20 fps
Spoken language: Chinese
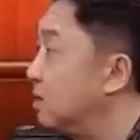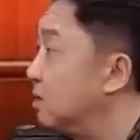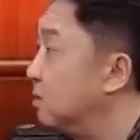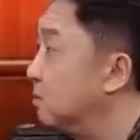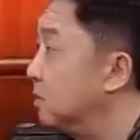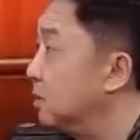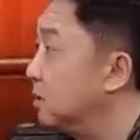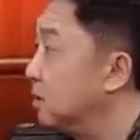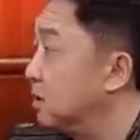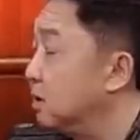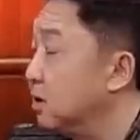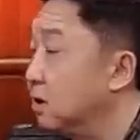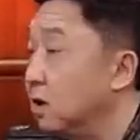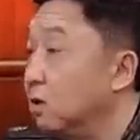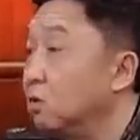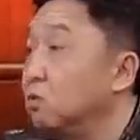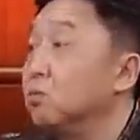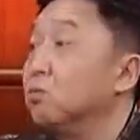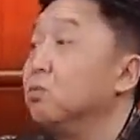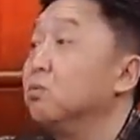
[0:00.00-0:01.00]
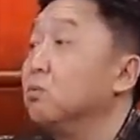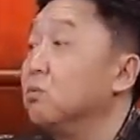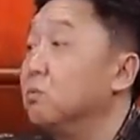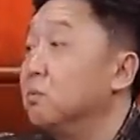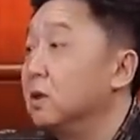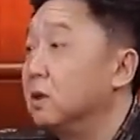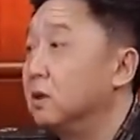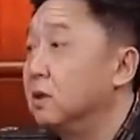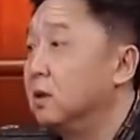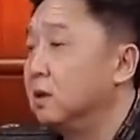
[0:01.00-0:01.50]
师们，这些老祖宗
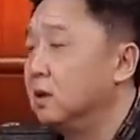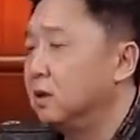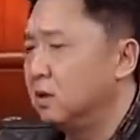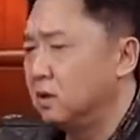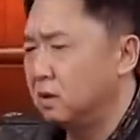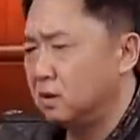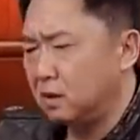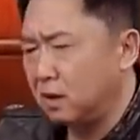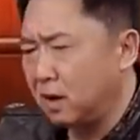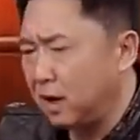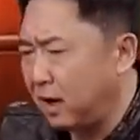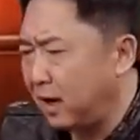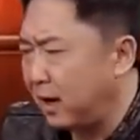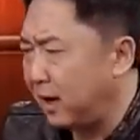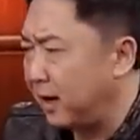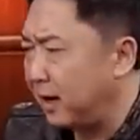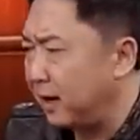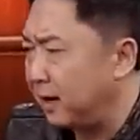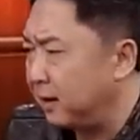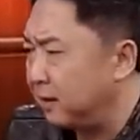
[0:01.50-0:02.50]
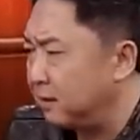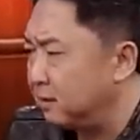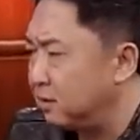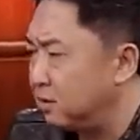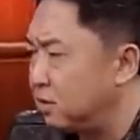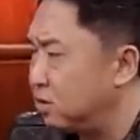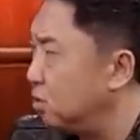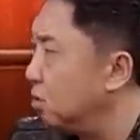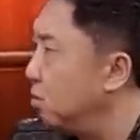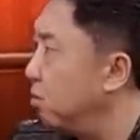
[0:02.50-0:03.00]
们，太
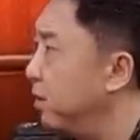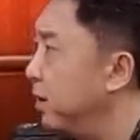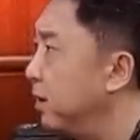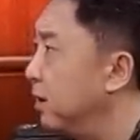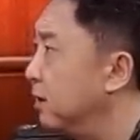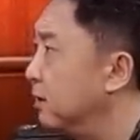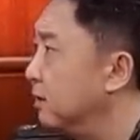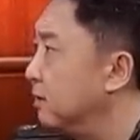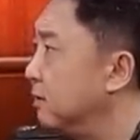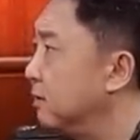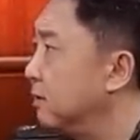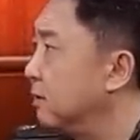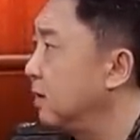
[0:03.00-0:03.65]
智慧了，